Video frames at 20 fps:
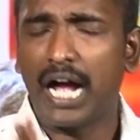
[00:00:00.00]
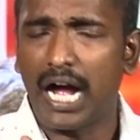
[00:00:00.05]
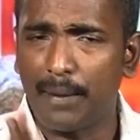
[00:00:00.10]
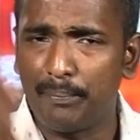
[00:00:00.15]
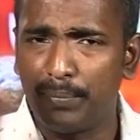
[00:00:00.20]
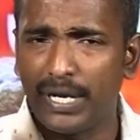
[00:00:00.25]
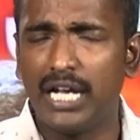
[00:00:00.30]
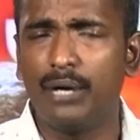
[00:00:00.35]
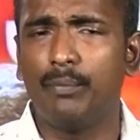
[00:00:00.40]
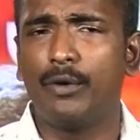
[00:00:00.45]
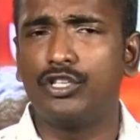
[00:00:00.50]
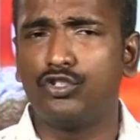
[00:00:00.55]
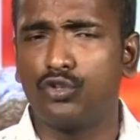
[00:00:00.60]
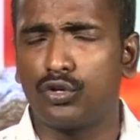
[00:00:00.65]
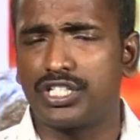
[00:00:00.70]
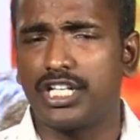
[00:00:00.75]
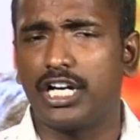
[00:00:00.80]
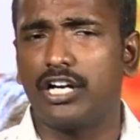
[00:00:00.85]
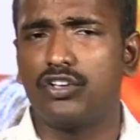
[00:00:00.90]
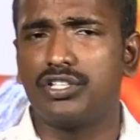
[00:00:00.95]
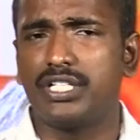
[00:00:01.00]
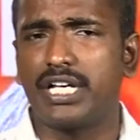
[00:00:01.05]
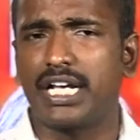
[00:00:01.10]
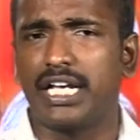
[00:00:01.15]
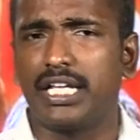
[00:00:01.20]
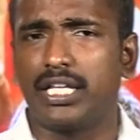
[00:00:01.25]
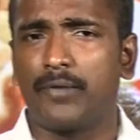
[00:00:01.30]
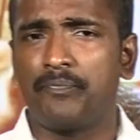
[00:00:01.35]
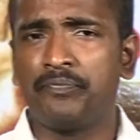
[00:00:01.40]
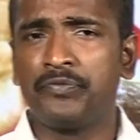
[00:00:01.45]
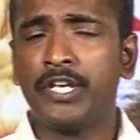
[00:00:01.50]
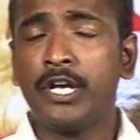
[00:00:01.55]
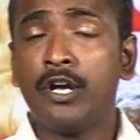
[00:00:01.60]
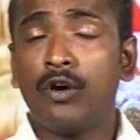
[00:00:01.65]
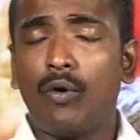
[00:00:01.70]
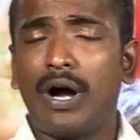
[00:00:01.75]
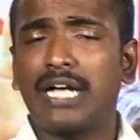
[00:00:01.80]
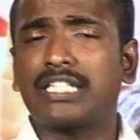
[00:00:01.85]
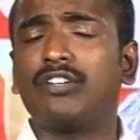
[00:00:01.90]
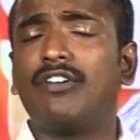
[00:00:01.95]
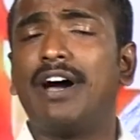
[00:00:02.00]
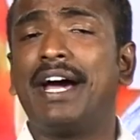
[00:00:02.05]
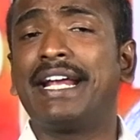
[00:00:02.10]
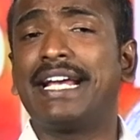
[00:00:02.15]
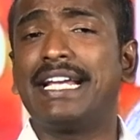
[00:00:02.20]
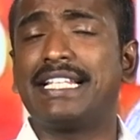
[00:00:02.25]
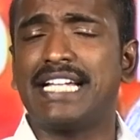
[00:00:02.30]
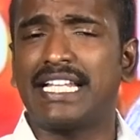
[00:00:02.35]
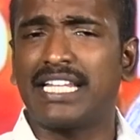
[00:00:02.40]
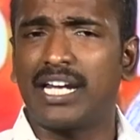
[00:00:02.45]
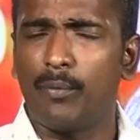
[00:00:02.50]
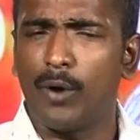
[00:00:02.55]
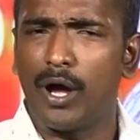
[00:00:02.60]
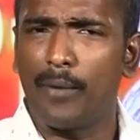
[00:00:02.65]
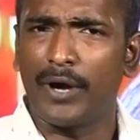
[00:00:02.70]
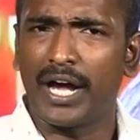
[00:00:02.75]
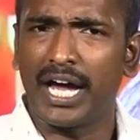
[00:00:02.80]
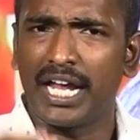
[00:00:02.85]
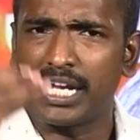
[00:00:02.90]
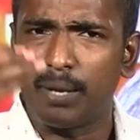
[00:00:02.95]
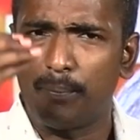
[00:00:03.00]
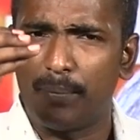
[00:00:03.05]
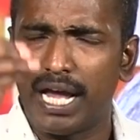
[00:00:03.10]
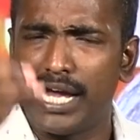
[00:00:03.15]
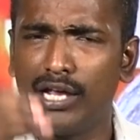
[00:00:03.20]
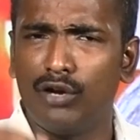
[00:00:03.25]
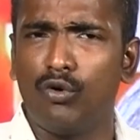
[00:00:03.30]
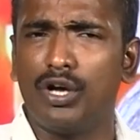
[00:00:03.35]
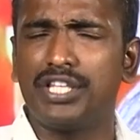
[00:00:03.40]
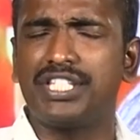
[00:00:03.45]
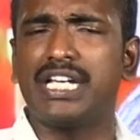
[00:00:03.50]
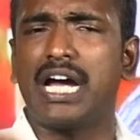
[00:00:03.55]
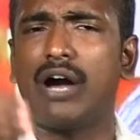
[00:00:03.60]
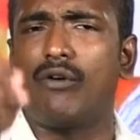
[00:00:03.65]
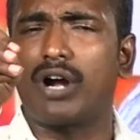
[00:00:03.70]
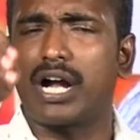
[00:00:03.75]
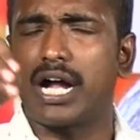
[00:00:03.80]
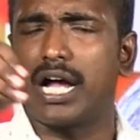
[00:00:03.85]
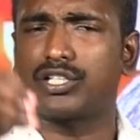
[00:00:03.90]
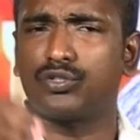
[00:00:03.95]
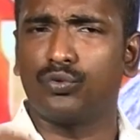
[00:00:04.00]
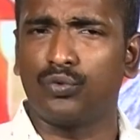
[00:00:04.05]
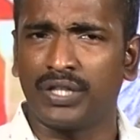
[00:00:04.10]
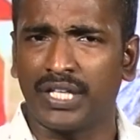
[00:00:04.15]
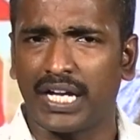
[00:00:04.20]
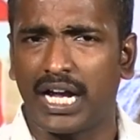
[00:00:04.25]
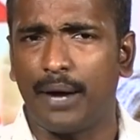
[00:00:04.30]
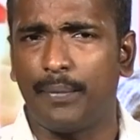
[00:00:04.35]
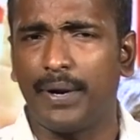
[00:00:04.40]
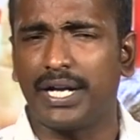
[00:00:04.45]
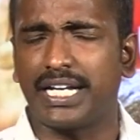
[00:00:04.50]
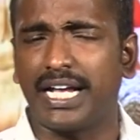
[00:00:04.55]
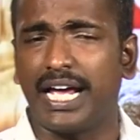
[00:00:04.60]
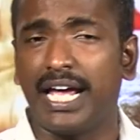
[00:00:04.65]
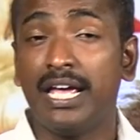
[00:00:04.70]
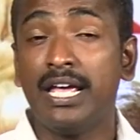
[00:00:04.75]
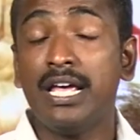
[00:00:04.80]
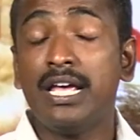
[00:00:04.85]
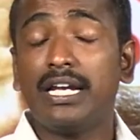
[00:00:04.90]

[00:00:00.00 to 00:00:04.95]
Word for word: ఆ బెయిల్ మంజూరు చేయడం జరిగింది వాస్తవానికి చంద్రబాబు గారికి బెయిల్ బెయిల్ వచ్చే అవకాశం ఉంది కాబట్టి